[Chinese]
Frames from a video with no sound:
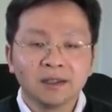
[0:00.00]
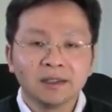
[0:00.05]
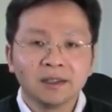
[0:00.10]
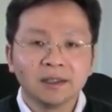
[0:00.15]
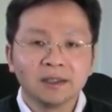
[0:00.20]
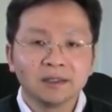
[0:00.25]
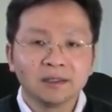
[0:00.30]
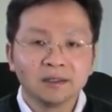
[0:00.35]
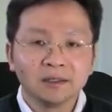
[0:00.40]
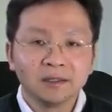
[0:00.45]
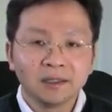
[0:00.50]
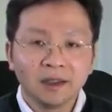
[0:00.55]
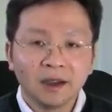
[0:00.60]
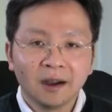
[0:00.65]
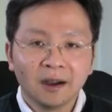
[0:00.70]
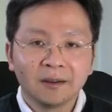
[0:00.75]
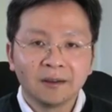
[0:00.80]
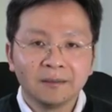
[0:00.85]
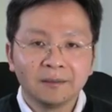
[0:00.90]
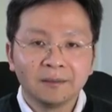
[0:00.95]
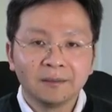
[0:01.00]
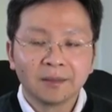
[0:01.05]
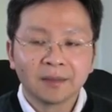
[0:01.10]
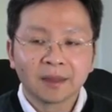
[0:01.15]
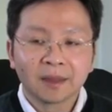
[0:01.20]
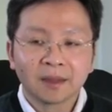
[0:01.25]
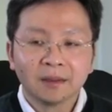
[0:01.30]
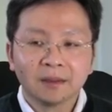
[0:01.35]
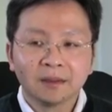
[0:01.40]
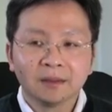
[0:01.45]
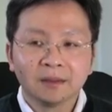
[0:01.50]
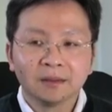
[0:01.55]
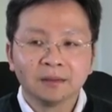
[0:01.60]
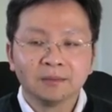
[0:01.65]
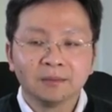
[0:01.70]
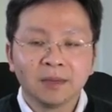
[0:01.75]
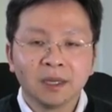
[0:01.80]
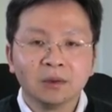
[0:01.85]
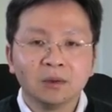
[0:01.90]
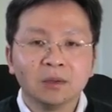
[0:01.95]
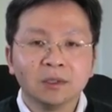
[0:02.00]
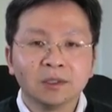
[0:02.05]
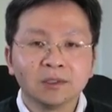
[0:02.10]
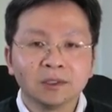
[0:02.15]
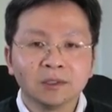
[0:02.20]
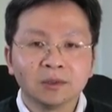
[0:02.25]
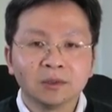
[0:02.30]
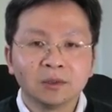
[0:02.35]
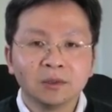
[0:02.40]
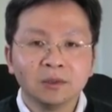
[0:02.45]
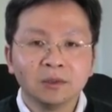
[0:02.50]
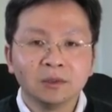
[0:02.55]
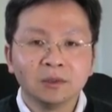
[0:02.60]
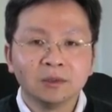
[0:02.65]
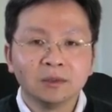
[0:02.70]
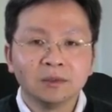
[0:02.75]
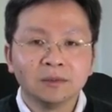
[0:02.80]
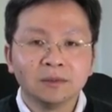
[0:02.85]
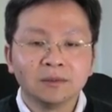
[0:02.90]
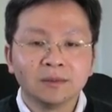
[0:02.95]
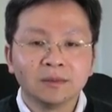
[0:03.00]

这个星期二，呃，美国智库，